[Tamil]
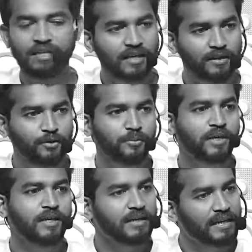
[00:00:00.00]
இது எதுவுமே
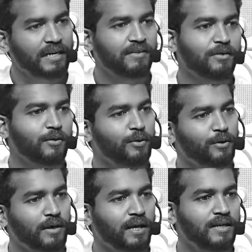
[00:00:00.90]
ரெண்டாவது இருக்கக்கூடிய
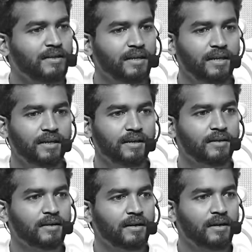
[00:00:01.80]
ஒரு ஆளுக்கு தெரியல
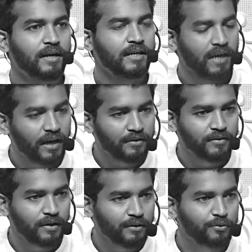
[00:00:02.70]
யார்
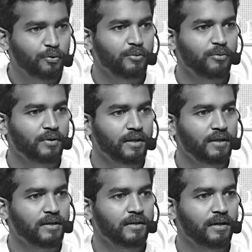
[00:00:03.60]
வந்தாலும் சோறு
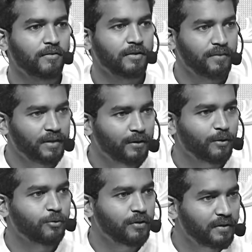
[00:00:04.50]
போடுறாரு அவங்களுக்கு வேணுங்கிற
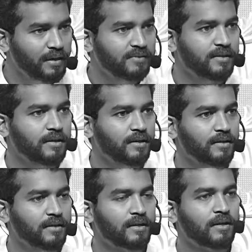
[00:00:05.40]
உதவிகள்
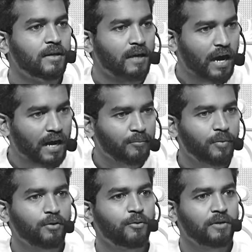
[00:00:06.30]
செய்கிறாரு அன்பா
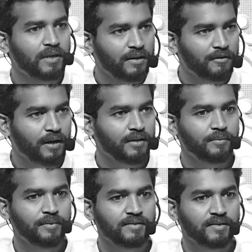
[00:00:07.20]
கூப்பிட்டு நாலு வார்த்தை
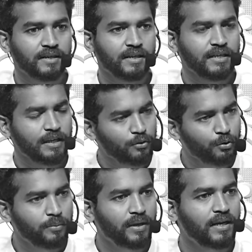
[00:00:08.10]
பேசுறாரு
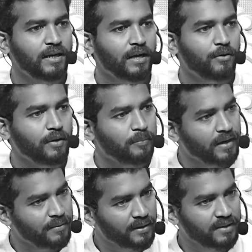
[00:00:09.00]
எதுவுமே இல்லைன்னா கூட
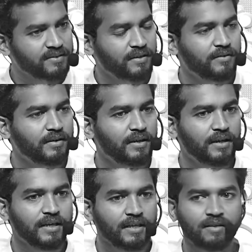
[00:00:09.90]
பணம் காசே அவர்கிட்ட
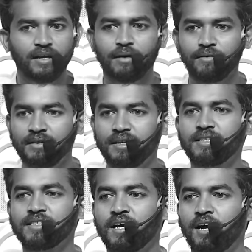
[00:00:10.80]
இல்லை இருந்தாலும் அவளுக்கு
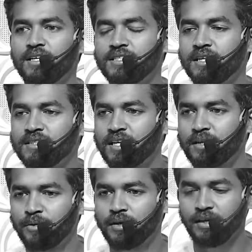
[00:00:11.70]
தெரிஞ்ச நாலேஜ் எல்லாம்
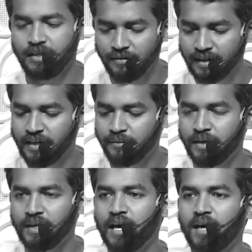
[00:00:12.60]
ஷேர் பண்றாரு இவங்க ரெண்டு
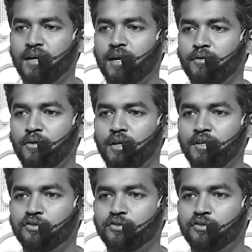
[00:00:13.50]
பேர்ல யார் கடவுள் நீங்க